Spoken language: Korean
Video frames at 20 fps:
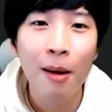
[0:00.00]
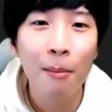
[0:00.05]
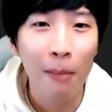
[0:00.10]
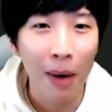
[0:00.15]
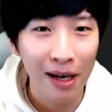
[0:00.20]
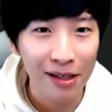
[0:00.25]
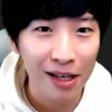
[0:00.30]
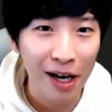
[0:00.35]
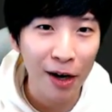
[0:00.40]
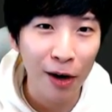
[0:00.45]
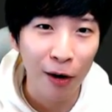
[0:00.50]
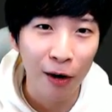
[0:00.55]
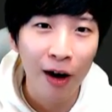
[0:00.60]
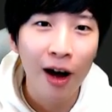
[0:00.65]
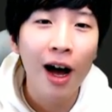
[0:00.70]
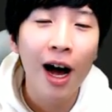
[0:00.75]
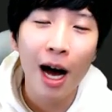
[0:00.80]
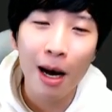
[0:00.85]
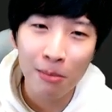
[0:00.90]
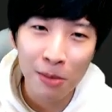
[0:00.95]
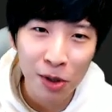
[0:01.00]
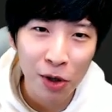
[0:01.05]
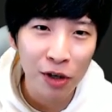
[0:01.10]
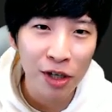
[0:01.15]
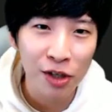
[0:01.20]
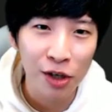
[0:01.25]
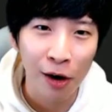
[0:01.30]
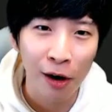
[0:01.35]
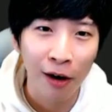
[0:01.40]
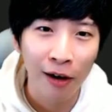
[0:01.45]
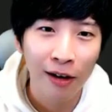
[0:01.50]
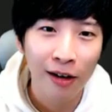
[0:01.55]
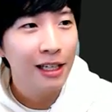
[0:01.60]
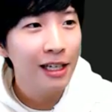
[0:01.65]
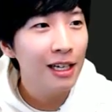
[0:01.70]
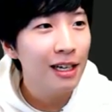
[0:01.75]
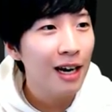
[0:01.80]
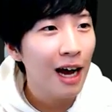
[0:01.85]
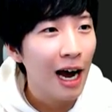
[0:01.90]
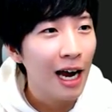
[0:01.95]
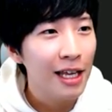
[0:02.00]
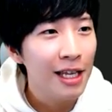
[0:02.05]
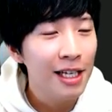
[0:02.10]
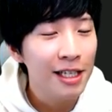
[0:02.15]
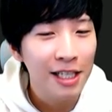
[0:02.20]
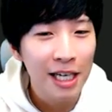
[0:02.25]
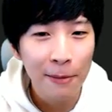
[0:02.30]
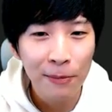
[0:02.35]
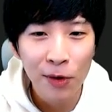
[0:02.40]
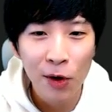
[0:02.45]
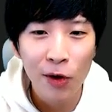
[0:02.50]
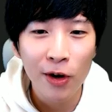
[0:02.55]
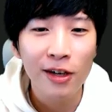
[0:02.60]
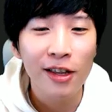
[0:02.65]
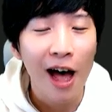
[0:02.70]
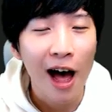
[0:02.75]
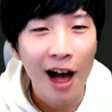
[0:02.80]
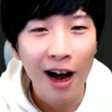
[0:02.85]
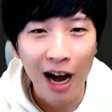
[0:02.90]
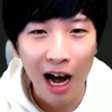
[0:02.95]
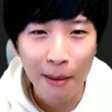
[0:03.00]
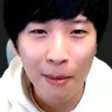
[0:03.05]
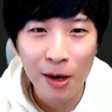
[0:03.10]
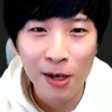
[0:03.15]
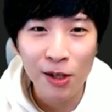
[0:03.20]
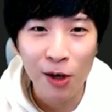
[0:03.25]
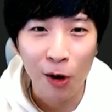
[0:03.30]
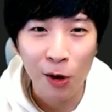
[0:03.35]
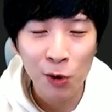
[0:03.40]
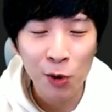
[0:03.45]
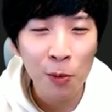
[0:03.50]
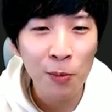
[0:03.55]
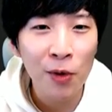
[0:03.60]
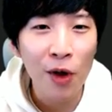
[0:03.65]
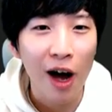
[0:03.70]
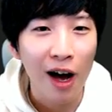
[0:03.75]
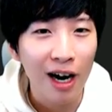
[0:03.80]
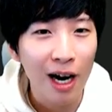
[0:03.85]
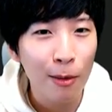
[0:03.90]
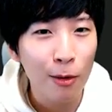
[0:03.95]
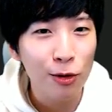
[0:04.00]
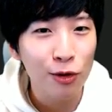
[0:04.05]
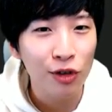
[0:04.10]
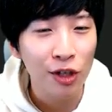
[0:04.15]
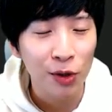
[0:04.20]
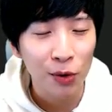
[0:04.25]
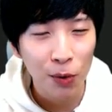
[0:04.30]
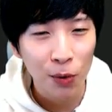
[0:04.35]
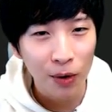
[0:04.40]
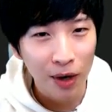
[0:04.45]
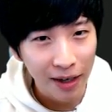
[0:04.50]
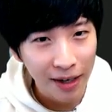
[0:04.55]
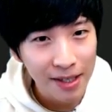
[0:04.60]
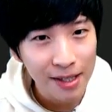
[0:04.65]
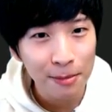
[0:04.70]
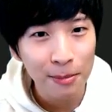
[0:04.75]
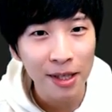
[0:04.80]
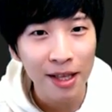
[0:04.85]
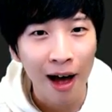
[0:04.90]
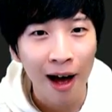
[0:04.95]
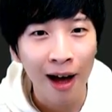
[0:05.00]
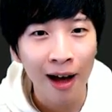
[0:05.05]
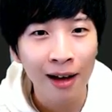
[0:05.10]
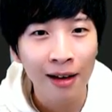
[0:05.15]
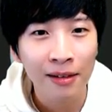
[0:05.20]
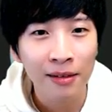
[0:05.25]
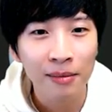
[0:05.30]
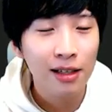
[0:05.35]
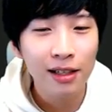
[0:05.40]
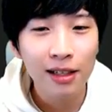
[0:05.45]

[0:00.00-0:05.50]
맞아요. 함정이죠. 이 라인은 챕터를 나아가면서 좀 더 알아볼 수 있도록 하겠습니다